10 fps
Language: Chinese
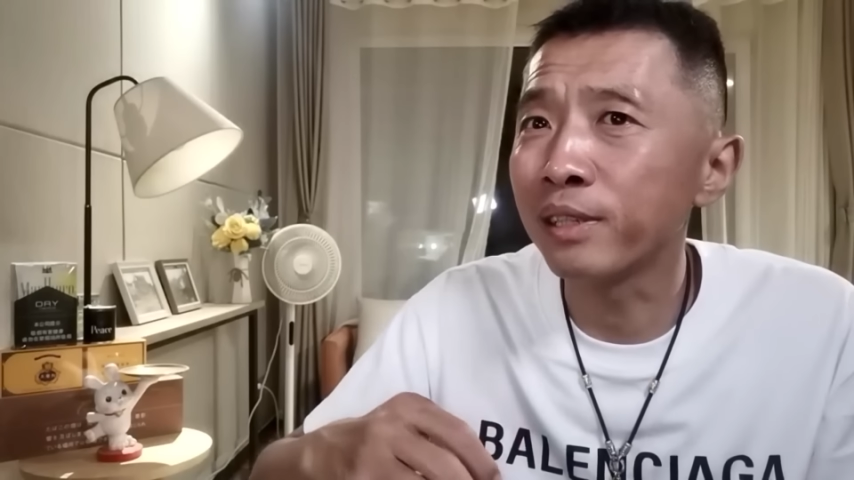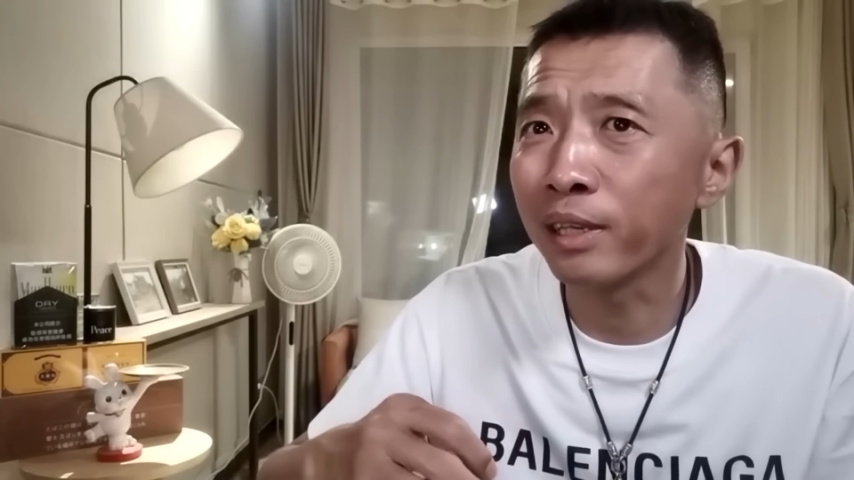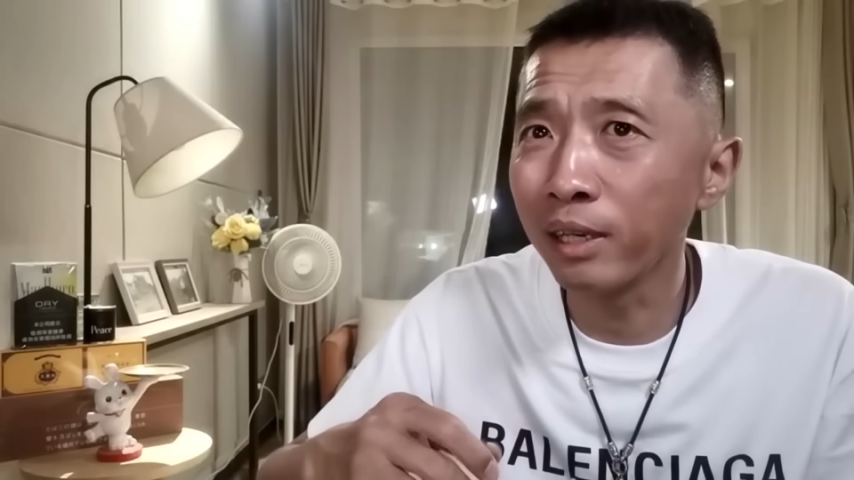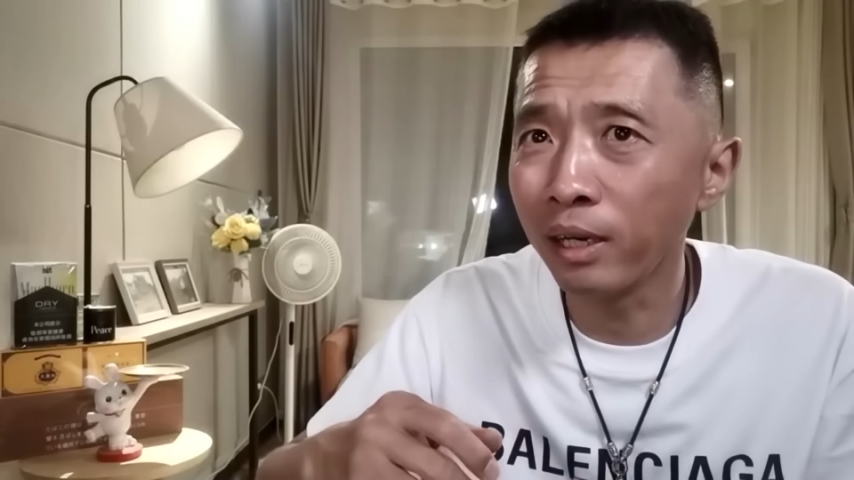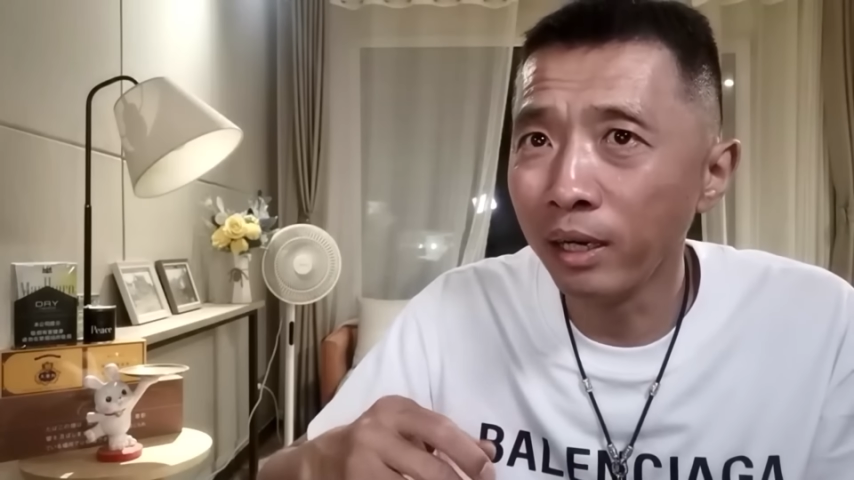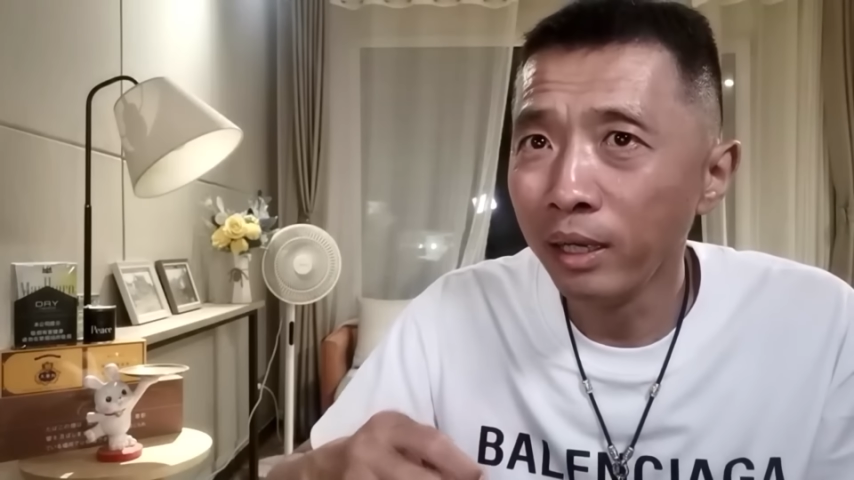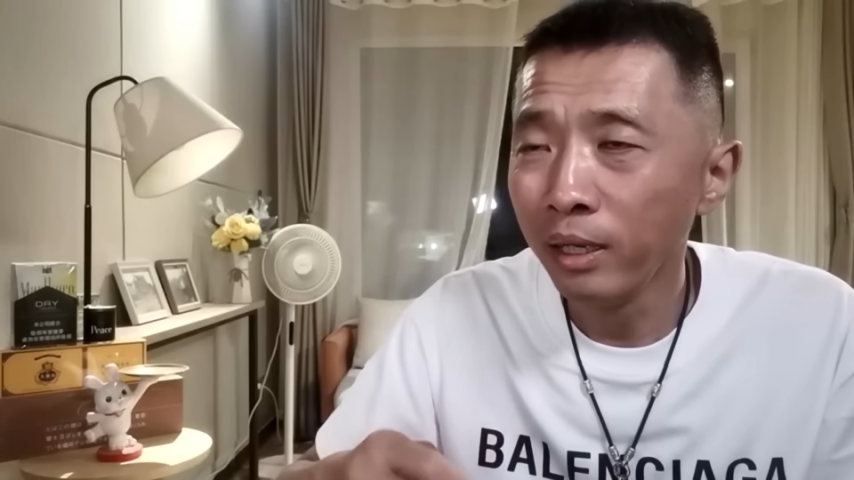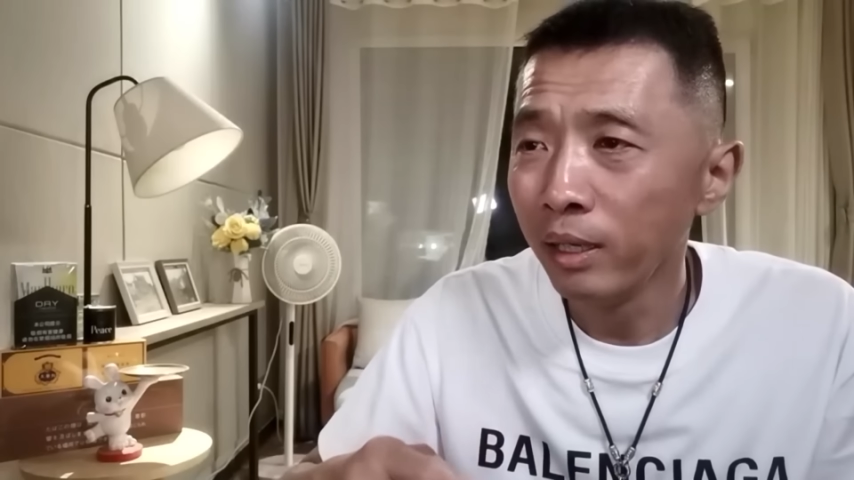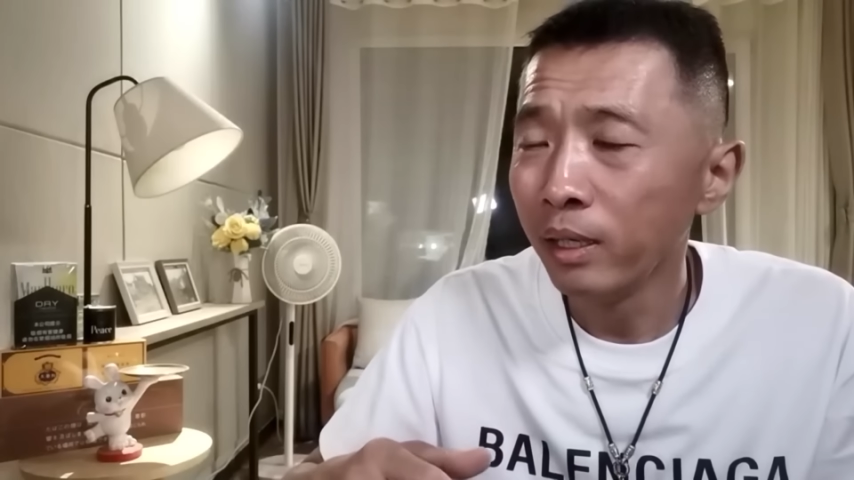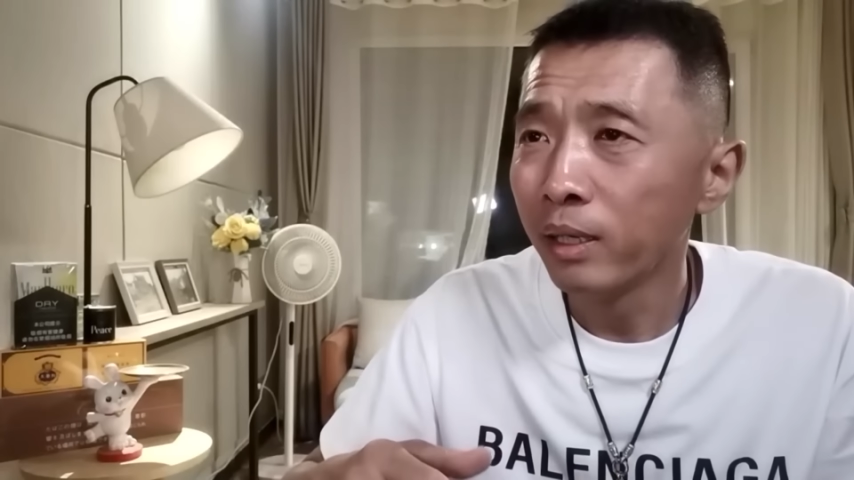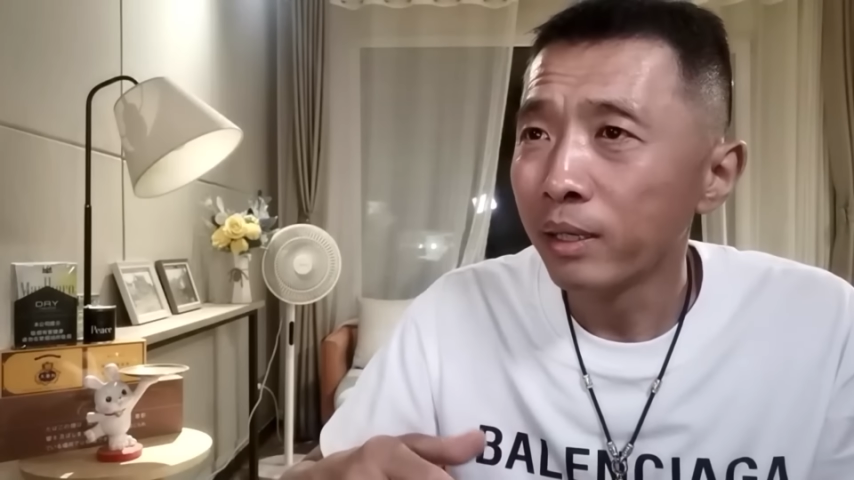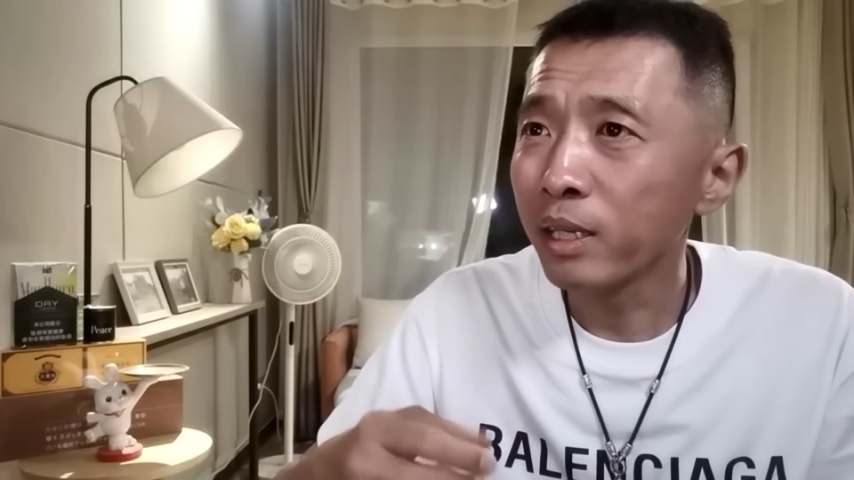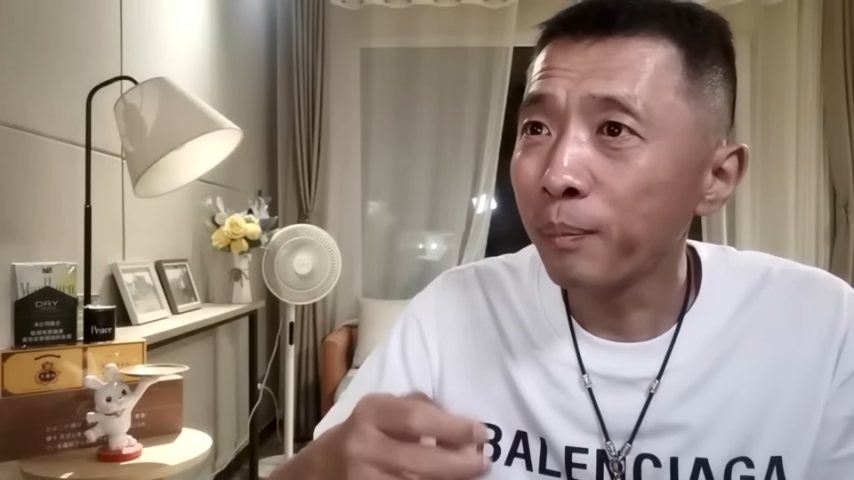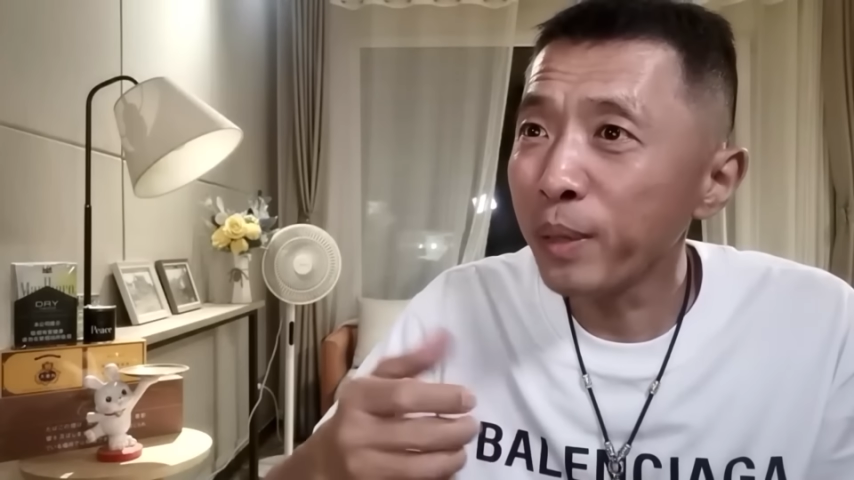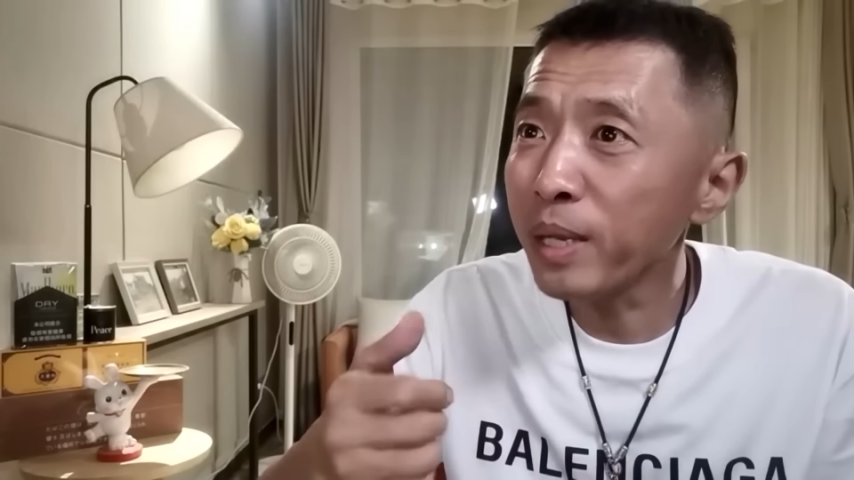那个那
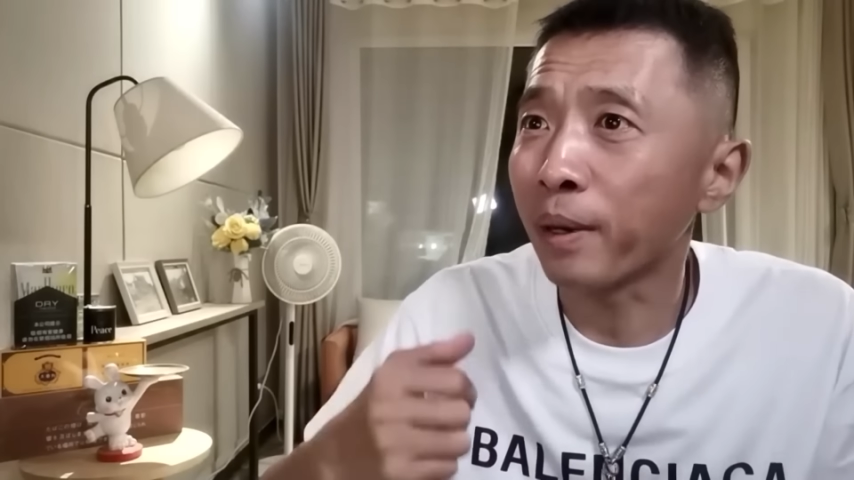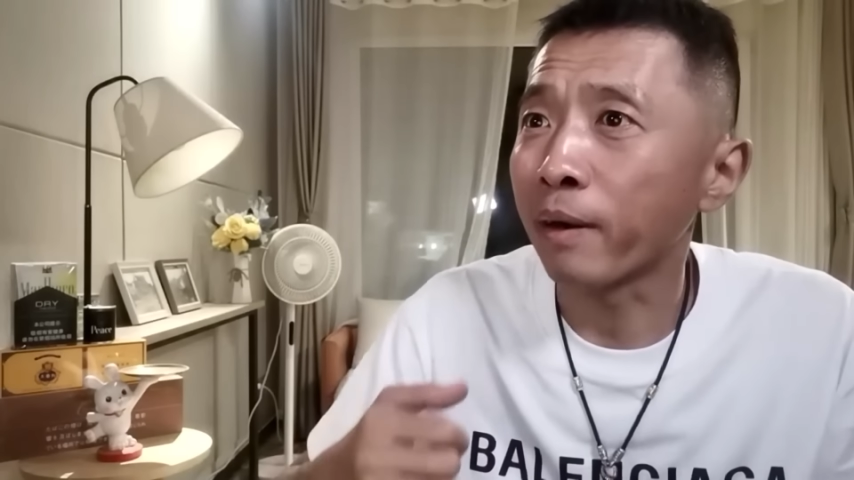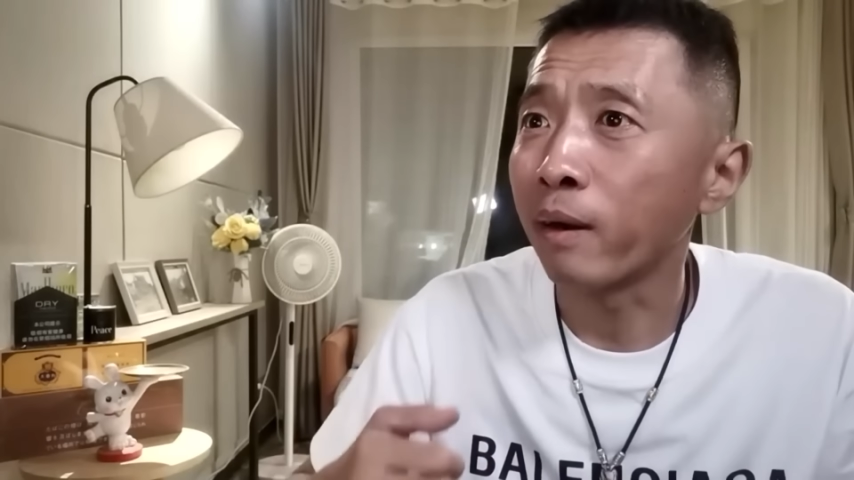个 B 本